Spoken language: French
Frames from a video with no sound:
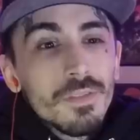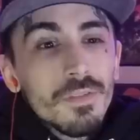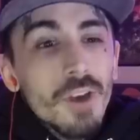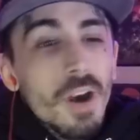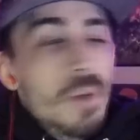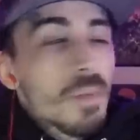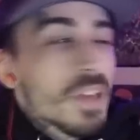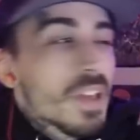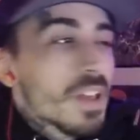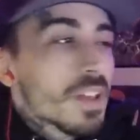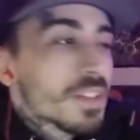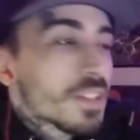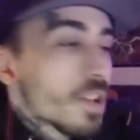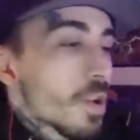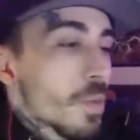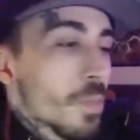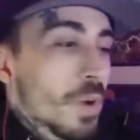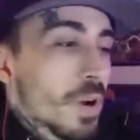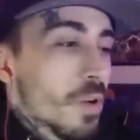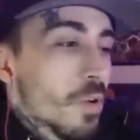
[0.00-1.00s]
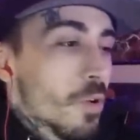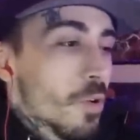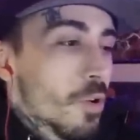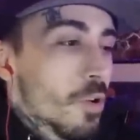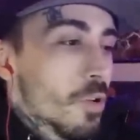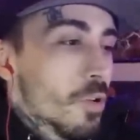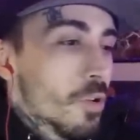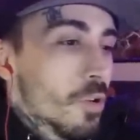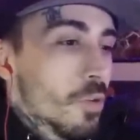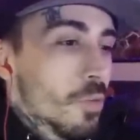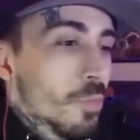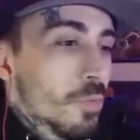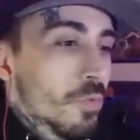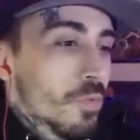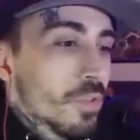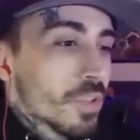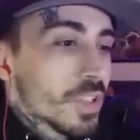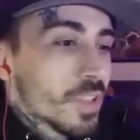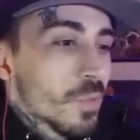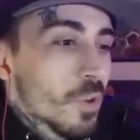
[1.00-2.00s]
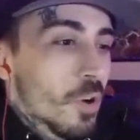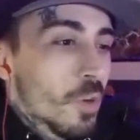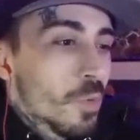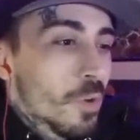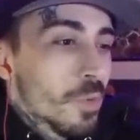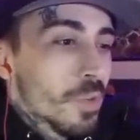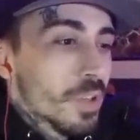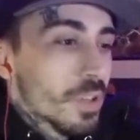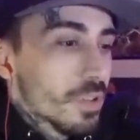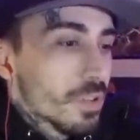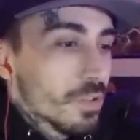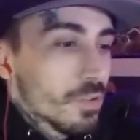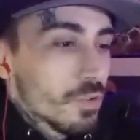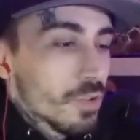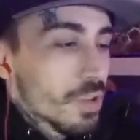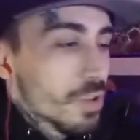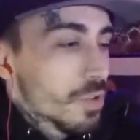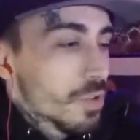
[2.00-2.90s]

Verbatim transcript: Ah mais c'est quand même pas le, le, plus vieux qui meurt en premier, je suis